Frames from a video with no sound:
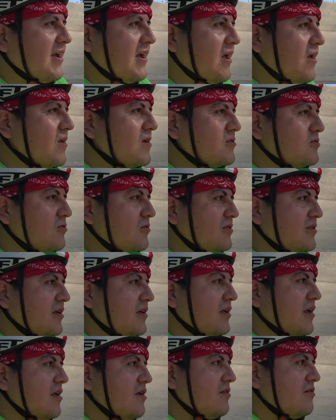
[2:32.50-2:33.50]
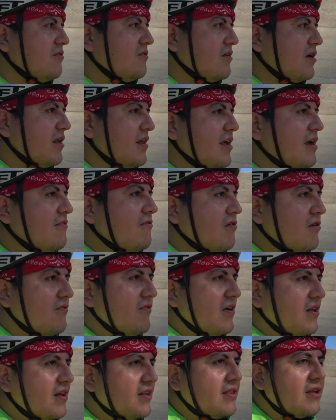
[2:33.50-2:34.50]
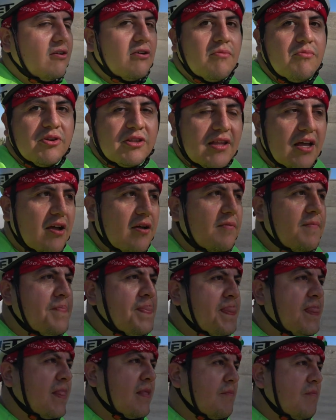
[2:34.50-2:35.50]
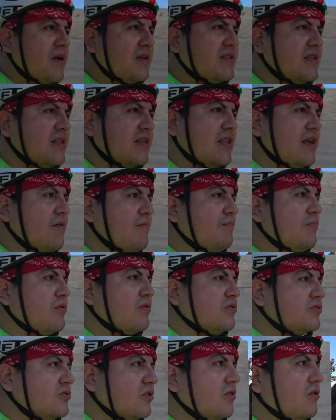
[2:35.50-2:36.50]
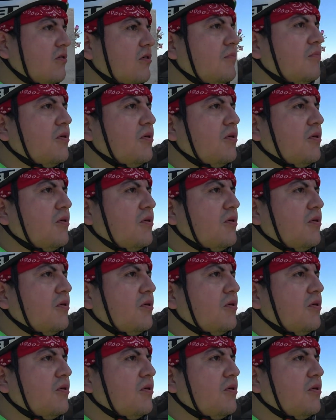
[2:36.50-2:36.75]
Y resulta que yo quería volver a estar como estaba. Me sentía un poco solo